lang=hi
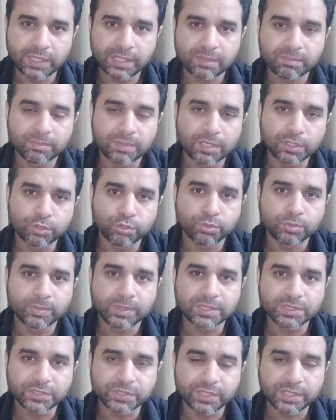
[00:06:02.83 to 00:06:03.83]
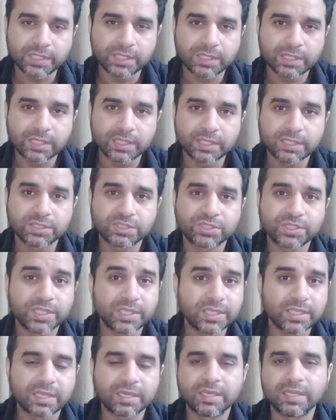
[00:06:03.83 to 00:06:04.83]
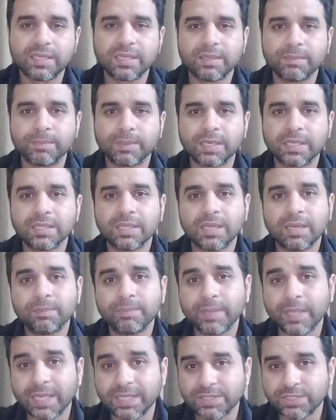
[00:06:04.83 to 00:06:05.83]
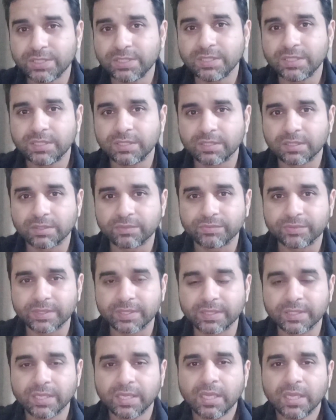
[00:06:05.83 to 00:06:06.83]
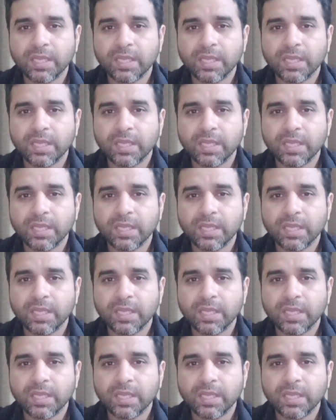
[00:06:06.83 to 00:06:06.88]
एक माह दो माह स्टडी करें स्टडी करने के बाद आप हैचिंग की तरफ आएँ